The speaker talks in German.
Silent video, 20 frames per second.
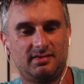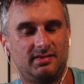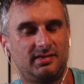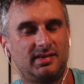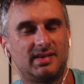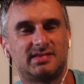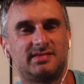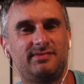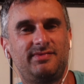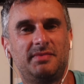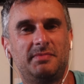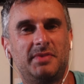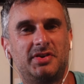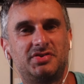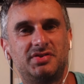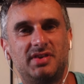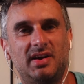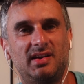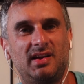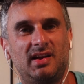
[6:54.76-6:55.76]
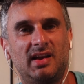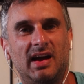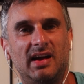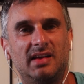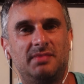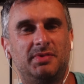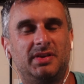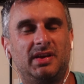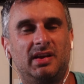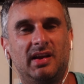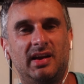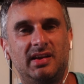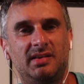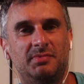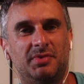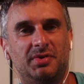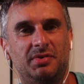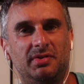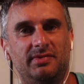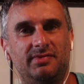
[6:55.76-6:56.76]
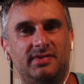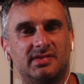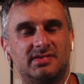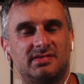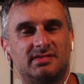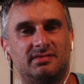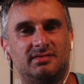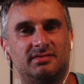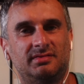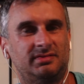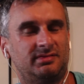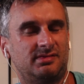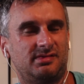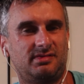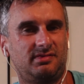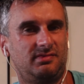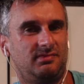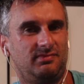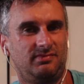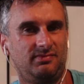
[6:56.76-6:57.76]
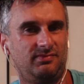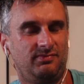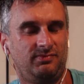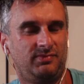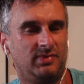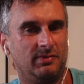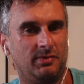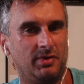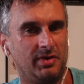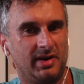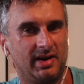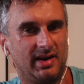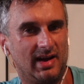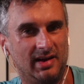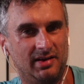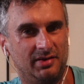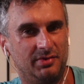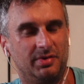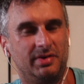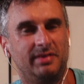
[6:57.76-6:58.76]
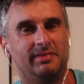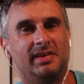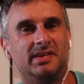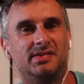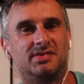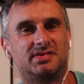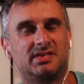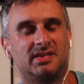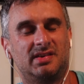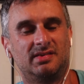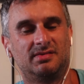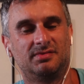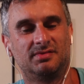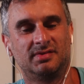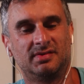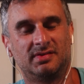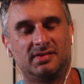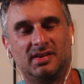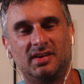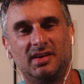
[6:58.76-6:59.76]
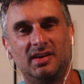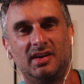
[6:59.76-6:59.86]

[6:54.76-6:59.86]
da sind wir Menschen alle gleich mit den gleichen Bedürfnissen und wir wollen halt alle nur die Welt sehen und